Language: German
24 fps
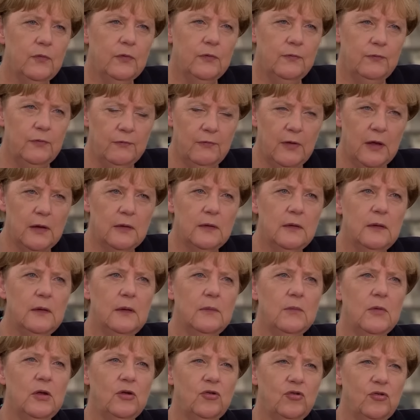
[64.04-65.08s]
wird, wie werden
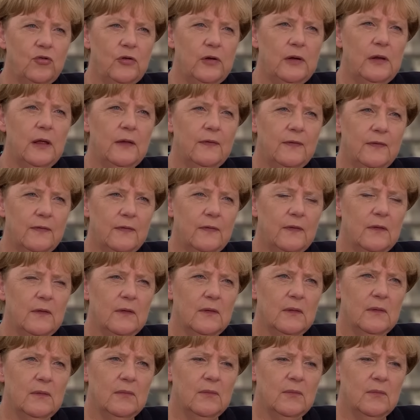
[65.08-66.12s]
die Menschen, die jetzt
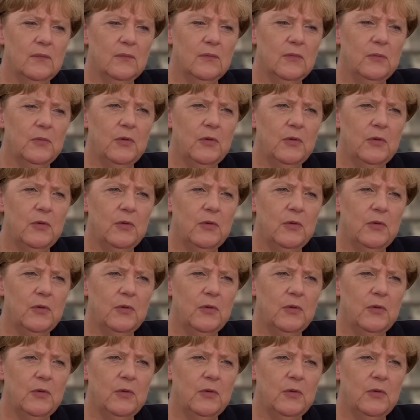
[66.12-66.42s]
ähm,